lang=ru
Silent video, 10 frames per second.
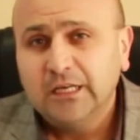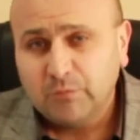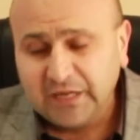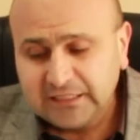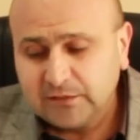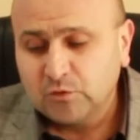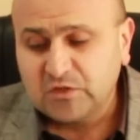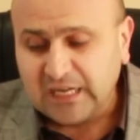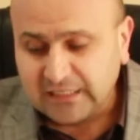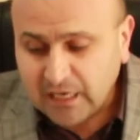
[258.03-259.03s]
Поэтому
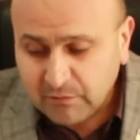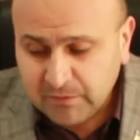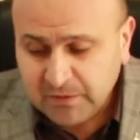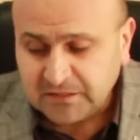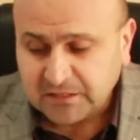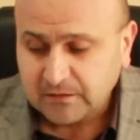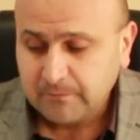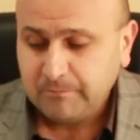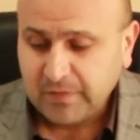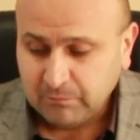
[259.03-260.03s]
за октябрь месяц
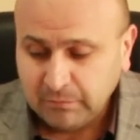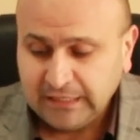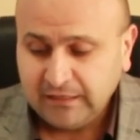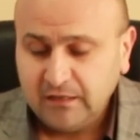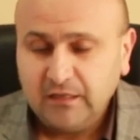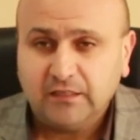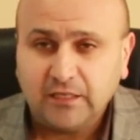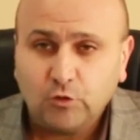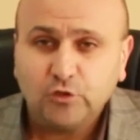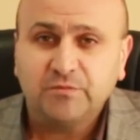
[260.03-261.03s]
мы
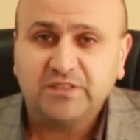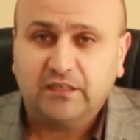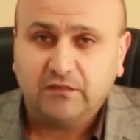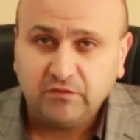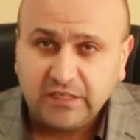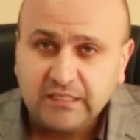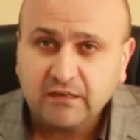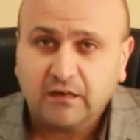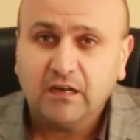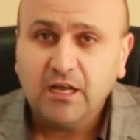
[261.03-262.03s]
находимся в
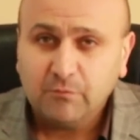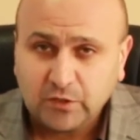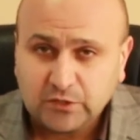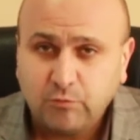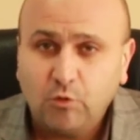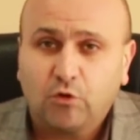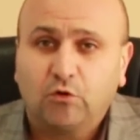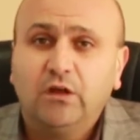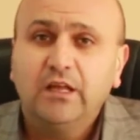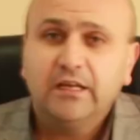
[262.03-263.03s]
лидерах по
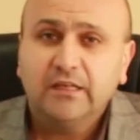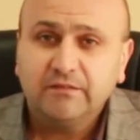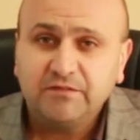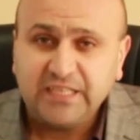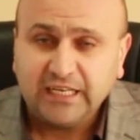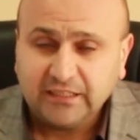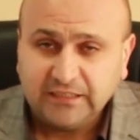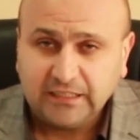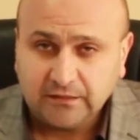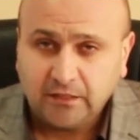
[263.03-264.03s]
сбору всех
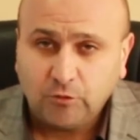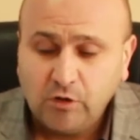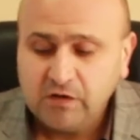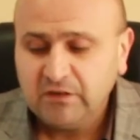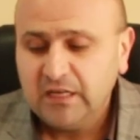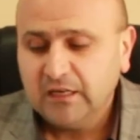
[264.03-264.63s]
тех налогов,